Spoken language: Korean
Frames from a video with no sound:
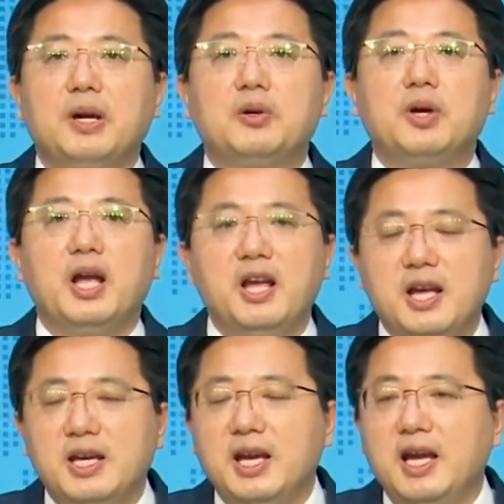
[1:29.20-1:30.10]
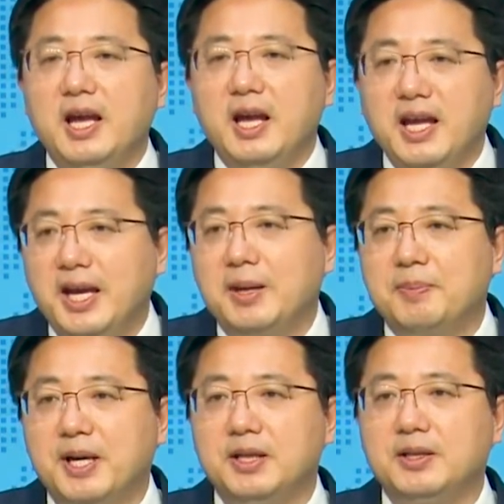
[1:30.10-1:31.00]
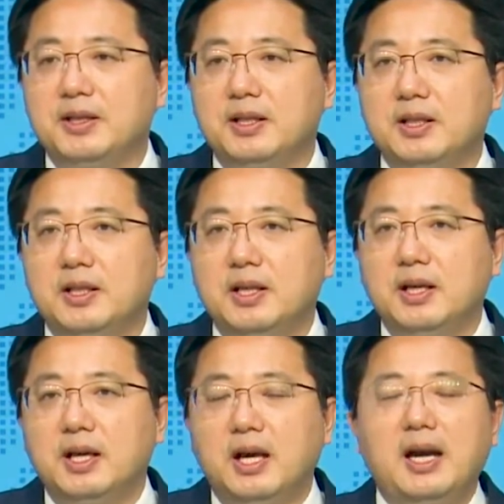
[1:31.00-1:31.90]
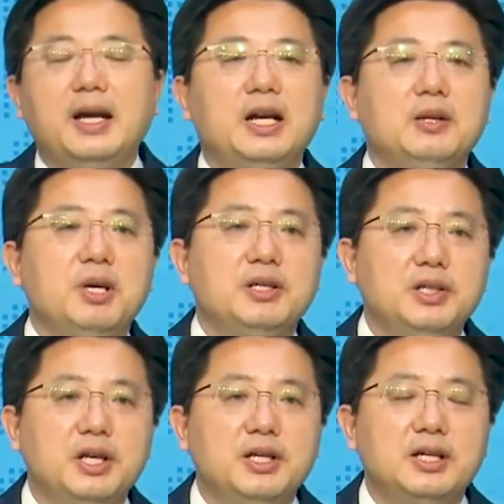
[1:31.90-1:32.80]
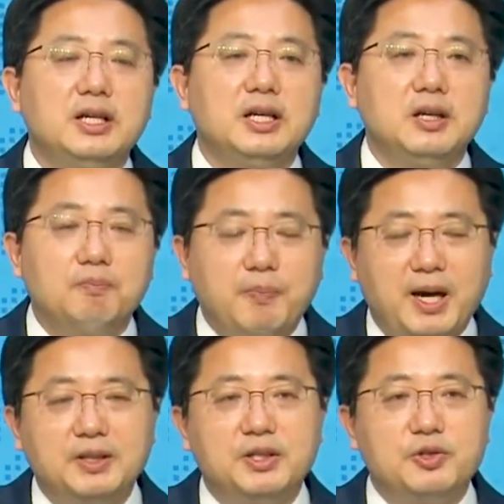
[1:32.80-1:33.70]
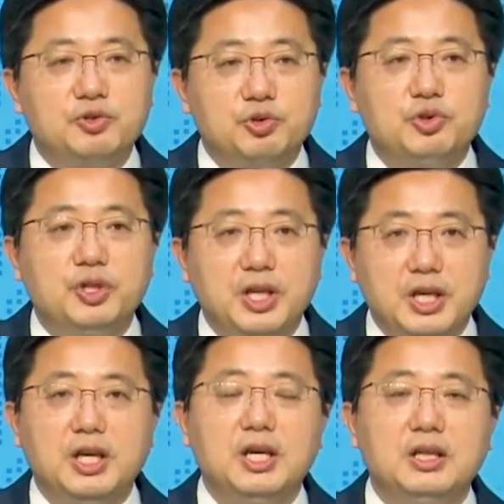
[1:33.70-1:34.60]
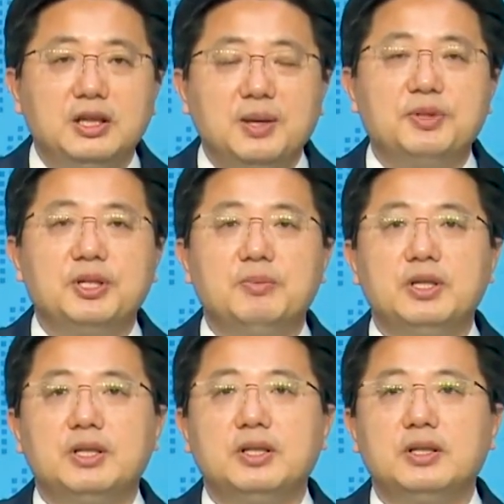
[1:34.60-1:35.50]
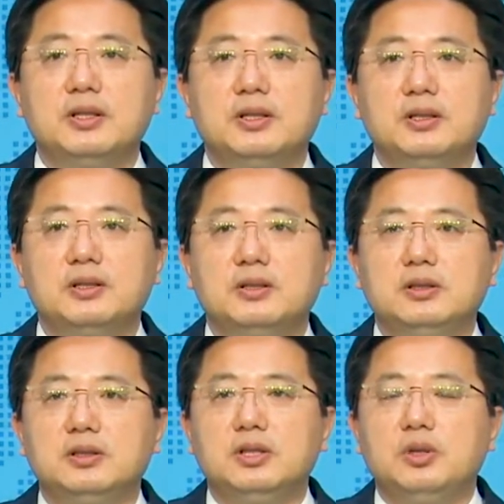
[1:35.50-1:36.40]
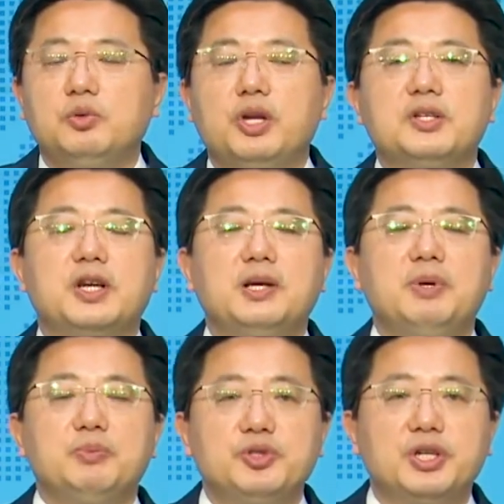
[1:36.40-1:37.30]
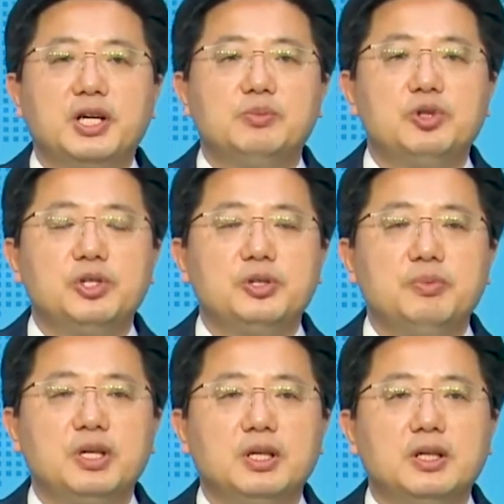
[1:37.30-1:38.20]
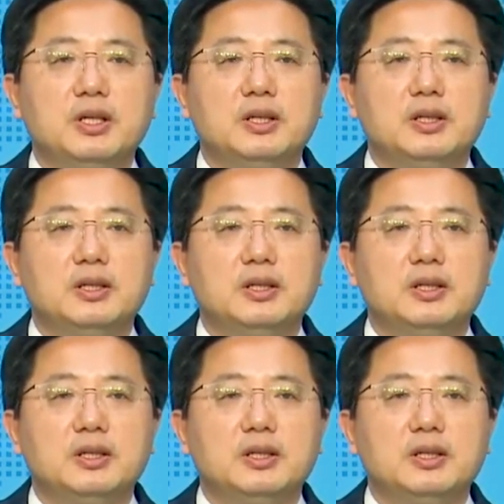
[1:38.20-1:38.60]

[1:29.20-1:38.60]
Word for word: 바로 회개해야만 하나님의 은혜를 받을 수 있기 때문입니다. 우리의 삶의 문제가 무엇입니까?